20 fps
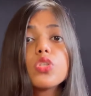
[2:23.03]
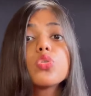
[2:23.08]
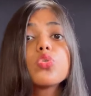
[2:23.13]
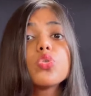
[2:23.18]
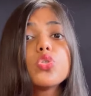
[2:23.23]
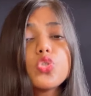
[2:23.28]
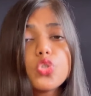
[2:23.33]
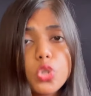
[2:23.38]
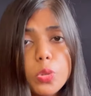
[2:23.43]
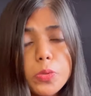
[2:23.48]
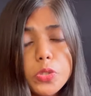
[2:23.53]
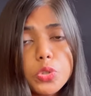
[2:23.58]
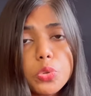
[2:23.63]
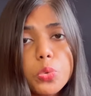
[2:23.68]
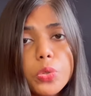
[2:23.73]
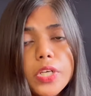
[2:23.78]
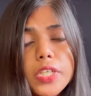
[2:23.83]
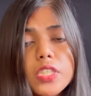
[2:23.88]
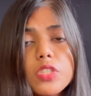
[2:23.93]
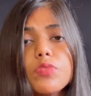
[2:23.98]
तो जो भी
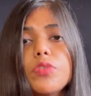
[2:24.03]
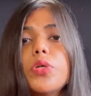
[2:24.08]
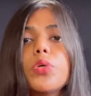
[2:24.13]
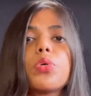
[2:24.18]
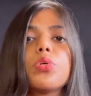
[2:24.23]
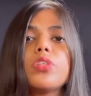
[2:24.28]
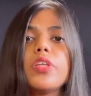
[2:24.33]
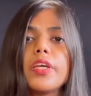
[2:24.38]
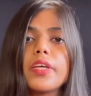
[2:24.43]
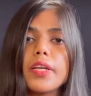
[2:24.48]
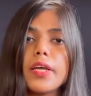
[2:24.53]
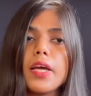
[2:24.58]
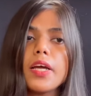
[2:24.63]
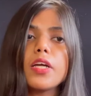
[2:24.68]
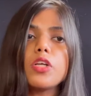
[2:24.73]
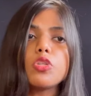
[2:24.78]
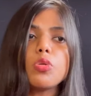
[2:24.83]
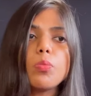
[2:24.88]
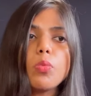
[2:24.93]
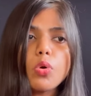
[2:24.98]
स्टूडेंट इस वीडियो को देख रहा है
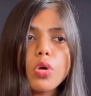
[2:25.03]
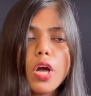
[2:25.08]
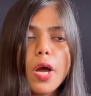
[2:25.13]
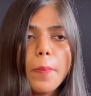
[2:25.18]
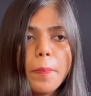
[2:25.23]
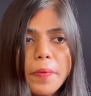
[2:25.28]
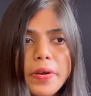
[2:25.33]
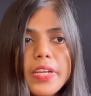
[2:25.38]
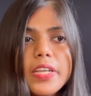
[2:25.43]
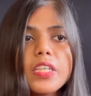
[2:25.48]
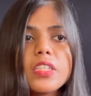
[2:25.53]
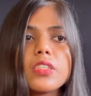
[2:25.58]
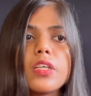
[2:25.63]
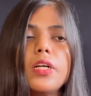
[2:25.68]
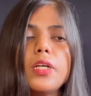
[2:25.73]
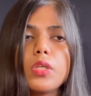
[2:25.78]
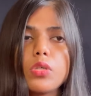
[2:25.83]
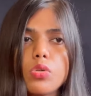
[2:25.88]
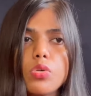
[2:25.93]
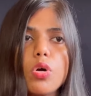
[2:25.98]
अगर तुम लोग अपने
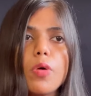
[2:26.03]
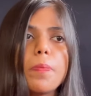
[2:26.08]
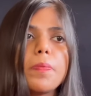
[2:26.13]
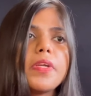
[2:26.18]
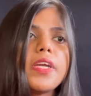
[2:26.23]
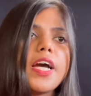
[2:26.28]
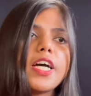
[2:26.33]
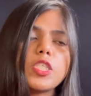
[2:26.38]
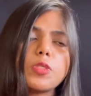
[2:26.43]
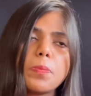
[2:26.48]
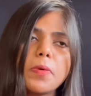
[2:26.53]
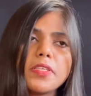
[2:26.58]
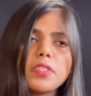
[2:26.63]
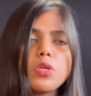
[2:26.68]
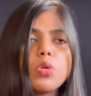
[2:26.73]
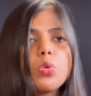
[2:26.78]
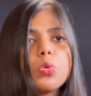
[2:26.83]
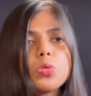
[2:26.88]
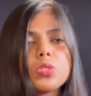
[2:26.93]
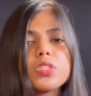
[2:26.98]
रिजल्ट को अपने आसपास
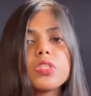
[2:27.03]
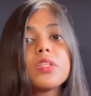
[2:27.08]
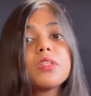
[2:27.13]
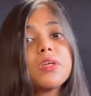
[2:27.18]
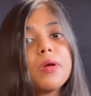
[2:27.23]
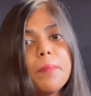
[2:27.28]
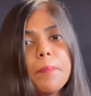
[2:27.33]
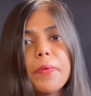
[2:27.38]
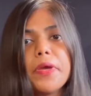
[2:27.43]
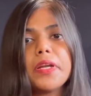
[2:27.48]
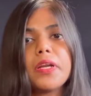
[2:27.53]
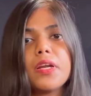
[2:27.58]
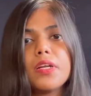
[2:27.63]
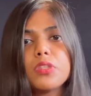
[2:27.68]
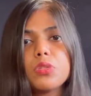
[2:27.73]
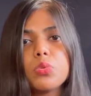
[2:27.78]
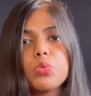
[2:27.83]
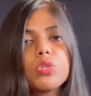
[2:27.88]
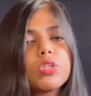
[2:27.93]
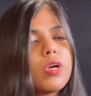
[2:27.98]
के लोगों के साथ कंपेयर
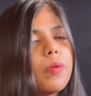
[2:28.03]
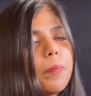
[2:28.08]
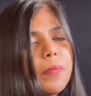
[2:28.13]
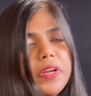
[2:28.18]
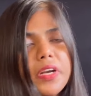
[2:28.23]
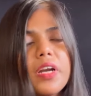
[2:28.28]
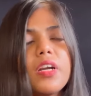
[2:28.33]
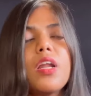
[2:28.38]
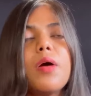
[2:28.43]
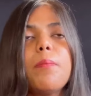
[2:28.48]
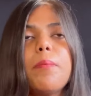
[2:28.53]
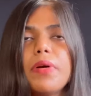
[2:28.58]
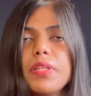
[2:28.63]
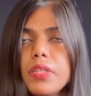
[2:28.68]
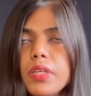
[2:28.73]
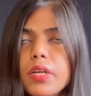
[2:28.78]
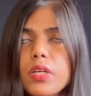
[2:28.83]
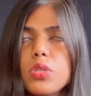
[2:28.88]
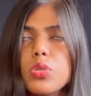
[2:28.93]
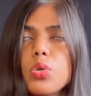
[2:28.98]
करते हो तो कंपेयर करना
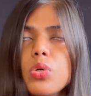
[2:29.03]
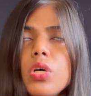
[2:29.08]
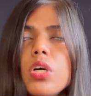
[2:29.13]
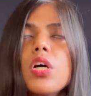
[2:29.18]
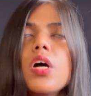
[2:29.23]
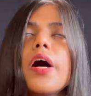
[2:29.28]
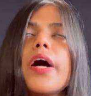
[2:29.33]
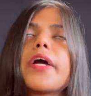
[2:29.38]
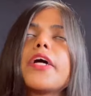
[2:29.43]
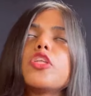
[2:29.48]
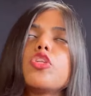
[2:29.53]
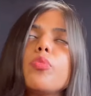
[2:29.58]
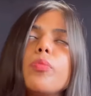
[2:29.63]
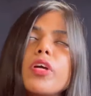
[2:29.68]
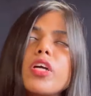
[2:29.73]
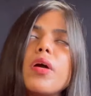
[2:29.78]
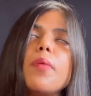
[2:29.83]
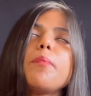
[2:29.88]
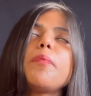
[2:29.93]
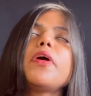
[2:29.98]
बंद कर दो अगर
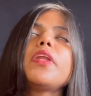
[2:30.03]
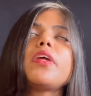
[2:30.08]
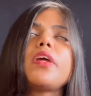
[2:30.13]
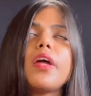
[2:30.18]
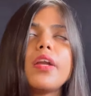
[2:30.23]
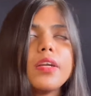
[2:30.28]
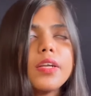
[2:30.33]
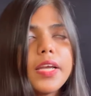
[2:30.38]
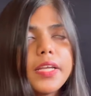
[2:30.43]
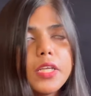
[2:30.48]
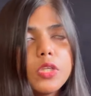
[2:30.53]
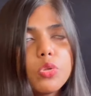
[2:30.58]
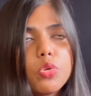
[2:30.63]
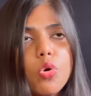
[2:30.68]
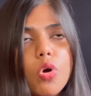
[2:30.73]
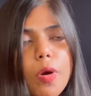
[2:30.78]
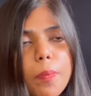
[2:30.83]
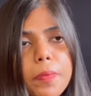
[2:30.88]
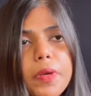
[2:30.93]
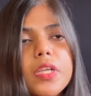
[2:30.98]
तुम्हें कंपेयर करना ही है तो
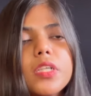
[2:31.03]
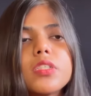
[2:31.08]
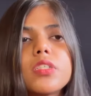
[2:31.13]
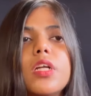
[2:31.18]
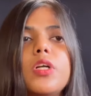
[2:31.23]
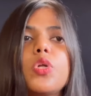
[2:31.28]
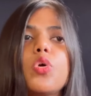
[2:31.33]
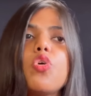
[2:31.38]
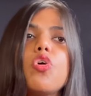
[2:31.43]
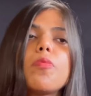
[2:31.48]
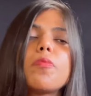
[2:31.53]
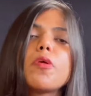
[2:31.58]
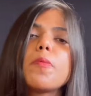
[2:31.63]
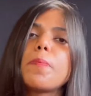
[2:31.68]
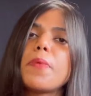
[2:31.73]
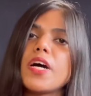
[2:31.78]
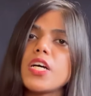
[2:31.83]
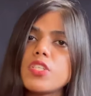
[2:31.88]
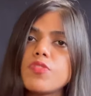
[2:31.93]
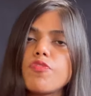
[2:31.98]
अपने रिजल्ट को अपने
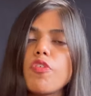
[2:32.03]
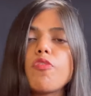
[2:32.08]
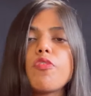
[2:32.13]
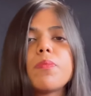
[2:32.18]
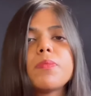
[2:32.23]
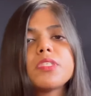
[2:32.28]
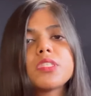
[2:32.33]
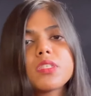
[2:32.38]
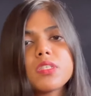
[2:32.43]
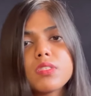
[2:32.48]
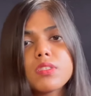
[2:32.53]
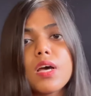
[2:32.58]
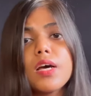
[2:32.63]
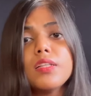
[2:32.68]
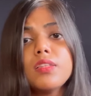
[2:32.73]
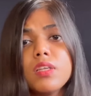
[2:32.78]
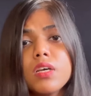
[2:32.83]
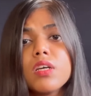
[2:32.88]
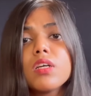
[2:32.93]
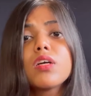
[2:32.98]
पास्ट परफॉर्मेंस के
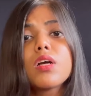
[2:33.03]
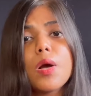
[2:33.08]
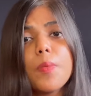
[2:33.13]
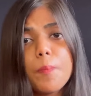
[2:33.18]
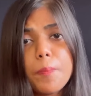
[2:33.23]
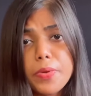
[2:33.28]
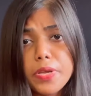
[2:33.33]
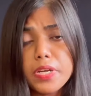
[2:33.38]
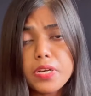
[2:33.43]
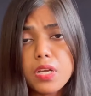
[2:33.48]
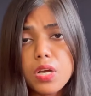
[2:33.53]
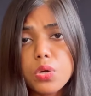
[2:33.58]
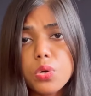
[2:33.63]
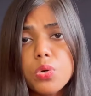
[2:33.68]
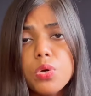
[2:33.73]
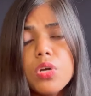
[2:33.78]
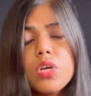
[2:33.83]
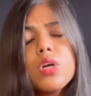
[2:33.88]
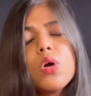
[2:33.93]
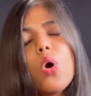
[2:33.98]
साथ कंपेयर
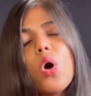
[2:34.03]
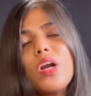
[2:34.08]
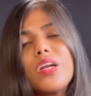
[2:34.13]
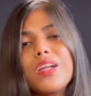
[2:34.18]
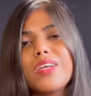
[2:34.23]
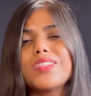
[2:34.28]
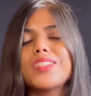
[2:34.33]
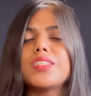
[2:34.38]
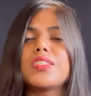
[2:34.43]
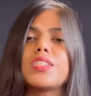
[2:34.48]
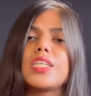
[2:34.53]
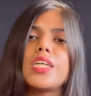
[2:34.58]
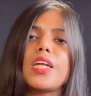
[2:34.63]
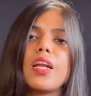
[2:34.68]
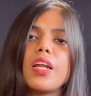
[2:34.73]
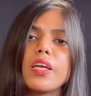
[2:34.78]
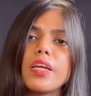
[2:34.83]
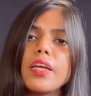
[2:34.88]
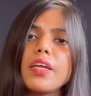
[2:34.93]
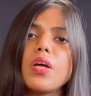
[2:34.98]
करो और कंसिस्टेंट
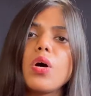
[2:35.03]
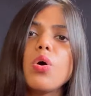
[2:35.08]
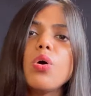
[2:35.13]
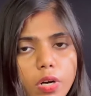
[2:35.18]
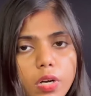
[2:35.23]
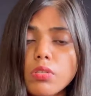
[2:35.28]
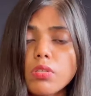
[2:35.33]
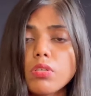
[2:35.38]
लगे रहो